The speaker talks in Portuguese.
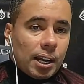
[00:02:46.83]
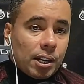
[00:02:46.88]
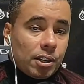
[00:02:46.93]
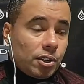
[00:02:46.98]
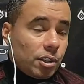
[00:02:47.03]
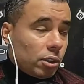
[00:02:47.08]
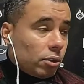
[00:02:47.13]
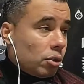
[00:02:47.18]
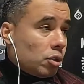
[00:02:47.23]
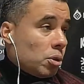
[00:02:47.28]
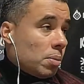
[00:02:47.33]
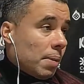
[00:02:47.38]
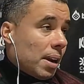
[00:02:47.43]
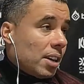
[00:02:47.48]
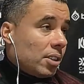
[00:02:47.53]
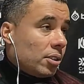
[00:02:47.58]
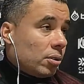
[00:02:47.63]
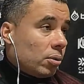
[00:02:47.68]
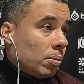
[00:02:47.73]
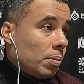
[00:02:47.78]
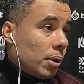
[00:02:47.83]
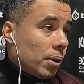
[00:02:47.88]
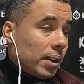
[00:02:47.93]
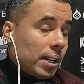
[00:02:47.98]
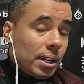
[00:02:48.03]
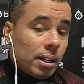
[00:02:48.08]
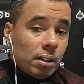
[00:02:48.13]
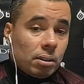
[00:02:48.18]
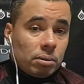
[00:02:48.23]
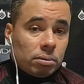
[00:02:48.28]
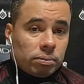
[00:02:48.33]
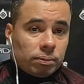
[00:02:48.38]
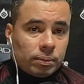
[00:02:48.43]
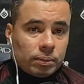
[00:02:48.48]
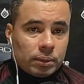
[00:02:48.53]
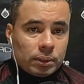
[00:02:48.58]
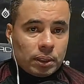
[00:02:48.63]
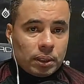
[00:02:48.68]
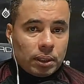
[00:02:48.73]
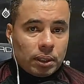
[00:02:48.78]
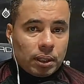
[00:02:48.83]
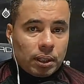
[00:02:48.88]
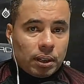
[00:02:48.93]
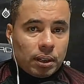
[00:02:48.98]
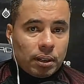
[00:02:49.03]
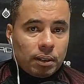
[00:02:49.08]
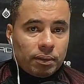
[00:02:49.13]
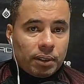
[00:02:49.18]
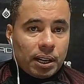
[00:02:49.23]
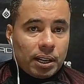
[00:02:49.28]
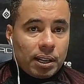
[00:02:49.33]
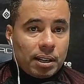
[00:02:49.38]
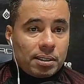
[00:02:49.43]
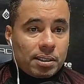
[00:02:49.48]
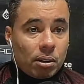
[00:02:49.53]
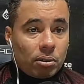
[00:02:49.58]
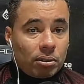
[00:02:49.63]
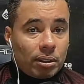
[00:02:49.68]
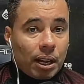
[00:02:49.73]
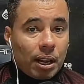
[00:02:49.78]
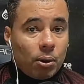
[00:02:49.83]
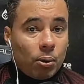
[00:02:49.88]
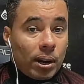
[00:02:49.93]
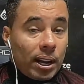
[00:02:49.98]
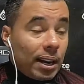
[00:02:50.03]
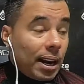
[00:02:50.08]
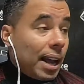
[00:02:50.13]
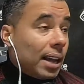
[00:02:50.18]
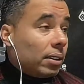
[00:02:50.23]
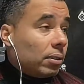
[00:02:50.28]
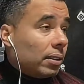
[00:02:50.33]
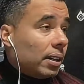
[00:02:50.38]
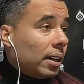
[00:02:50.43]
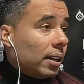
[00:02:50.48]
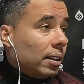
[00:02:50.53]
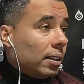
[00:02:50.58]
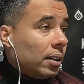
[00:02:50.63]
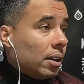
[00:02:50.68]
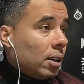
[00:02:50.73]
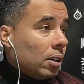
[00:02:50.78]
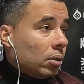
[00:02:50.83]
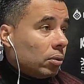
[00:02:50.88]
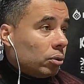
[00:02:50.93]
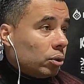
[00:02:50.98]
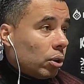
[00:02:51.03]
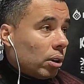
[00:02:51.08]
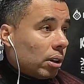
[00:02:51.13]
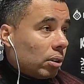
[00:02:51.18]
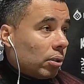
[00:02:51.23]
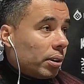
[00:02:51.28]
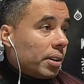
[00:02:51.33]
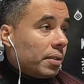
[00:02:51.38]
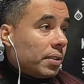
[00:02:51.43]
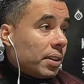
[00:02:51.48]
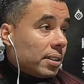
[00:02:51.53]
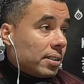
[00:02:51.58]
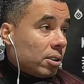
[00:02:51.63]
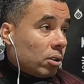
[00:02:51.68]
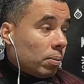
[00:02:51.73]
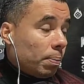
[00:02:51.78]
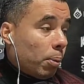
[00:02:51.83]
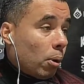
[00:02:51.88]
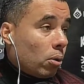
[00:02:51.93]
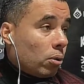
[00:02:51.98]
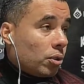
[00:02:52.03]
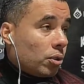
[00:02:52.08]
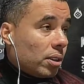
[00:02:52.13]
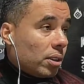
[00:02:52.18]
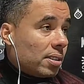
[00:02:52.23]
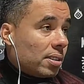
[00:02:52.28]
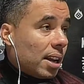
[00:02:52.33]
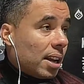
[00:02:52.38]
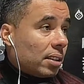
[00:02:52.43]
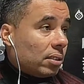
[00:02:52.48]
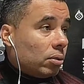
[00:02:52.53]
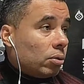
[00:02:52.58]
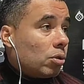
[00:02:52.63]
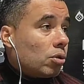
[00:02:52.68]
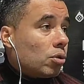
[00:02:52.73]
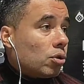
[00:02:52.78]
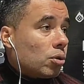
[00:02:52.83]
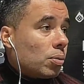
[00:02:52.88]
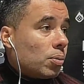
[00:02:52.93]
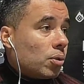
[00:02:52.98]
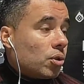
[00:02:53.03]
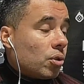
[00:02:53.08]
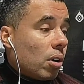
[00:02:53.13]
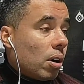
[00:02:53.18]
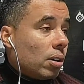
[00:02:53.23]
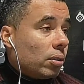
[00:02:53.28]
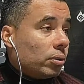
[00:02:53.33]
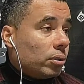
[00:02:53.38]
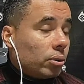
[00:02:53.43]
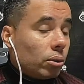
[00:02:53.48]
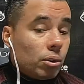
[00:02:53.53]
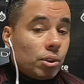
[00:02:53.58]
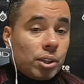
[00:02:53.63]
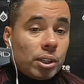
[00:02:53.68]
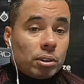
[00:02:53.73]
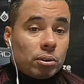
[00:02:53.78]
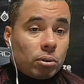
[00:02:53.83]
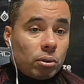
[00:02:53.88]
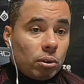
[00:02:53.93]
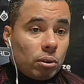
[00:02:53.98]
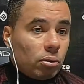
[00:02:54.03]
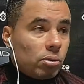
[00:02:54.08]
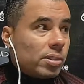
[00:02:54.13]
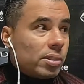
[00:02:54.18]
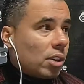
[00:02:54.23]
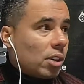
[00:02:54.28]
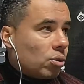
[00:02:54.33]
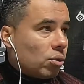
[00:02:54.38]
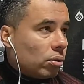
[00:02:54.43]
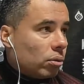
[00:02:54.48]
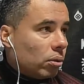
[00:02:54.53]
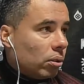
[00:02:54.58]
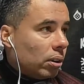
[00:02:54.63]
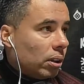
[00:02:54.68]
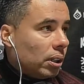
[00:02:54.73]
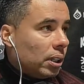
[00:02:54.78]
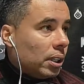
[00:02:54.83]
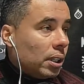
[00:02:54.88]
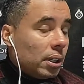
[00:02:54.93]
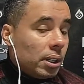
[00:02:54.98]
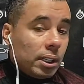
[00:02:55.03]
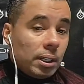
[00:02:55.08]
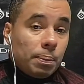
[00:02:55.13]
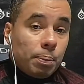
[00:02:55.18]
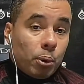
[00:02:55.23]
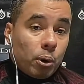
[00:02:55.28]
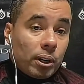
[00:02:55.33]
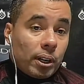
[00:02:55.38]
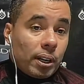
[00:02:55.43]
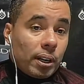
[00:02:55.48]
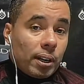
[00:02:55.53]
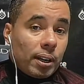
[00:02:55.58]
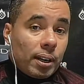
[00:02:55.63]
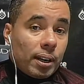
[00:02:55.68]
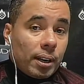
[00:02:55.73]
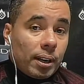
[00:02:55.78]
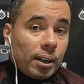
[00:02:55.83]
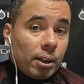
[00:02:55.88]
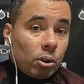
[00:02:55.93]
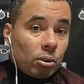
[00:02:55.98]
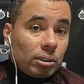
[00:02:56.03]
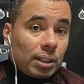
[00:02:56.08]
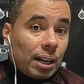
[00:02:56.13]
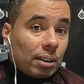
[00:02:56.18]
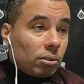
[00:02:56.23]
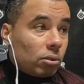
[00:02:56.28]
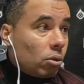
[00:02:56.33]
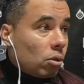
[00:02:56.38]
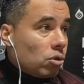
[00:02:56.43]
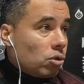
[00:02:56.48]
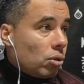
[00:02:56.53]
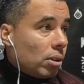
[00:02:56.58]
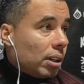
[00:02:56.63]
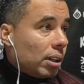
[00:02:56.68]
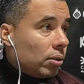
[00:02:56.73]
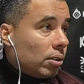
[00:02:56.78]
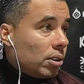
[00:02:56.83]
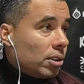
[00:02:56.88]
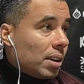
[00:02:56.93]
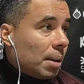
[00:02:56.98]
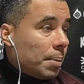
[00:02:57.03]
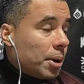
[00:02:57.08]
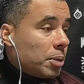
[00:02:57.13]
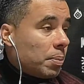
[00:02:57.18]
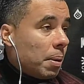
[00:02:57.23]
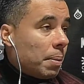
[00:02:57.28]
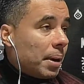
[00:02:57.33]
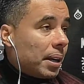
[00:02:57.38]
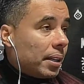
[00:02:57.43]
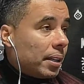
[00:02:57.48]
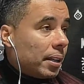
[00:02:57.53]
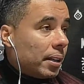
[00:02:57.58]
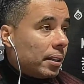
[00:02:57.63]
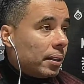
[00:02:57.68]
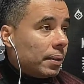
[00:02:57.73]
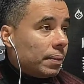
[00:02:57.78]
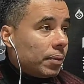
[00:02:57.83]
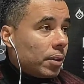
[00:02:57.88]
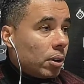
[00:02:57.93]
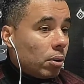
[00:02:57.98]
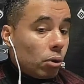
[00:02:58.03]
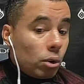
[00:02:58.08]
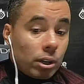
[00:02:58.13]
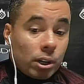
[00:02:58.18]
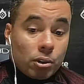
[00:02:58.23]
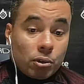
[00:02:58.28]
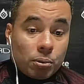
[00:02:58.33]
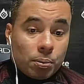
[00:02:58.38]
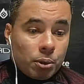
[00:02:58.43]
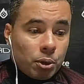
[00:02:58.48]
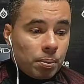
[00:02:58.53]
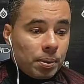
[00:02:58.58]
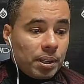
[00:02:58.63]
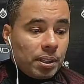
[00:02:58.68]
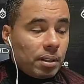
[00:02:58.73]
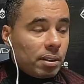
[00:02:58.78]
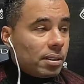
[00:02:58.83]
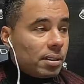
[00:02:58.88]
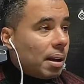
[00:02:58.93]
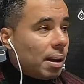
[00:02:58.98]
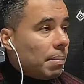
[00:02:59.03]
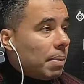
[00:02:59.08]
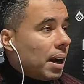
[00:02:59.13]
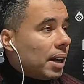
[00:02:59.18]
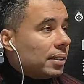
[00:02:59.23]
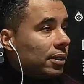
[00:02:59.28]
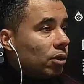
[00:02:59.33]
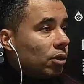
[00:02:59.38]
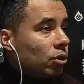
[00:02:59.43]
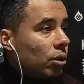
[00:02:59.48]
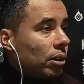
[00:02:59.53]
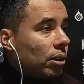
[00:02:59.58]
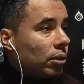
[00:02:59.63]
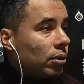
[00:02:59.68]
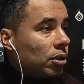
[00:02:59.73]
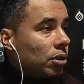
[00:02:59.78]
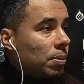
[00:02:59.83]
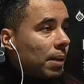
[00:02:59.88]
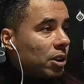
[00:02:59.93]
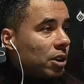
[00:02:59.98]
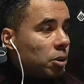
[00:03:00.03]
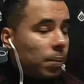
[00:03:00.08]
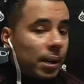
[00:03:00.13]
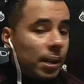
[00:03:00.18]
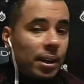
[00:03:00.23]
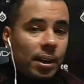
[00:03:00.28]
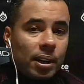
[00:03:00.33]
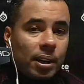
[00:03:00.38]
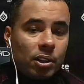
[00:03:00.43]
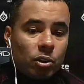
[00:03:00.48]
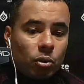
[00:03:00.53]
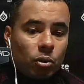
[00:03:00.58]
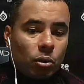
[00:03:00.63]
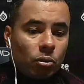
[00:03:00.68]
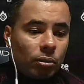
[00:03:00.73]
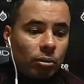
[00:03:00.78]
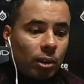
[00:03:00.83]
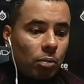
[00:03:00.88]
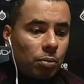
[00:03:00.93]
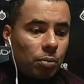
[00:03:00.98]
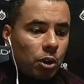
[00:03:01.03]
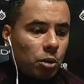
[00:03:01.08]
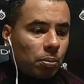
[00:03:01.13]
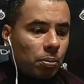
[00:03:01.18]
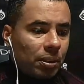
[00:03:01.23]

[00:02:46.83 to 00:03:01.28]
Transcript: Acredito demais no meu elenco. É, vale ressaltar o Renato, né? um jogador que vinha sendo pouco utilizado nos últimos jogos, hoje entrou, nos ajudou, e porque eu trato todos os jogadores da mesma maneira. Porque eles, os meninos da base, os jogadores mais experientes, todos têm o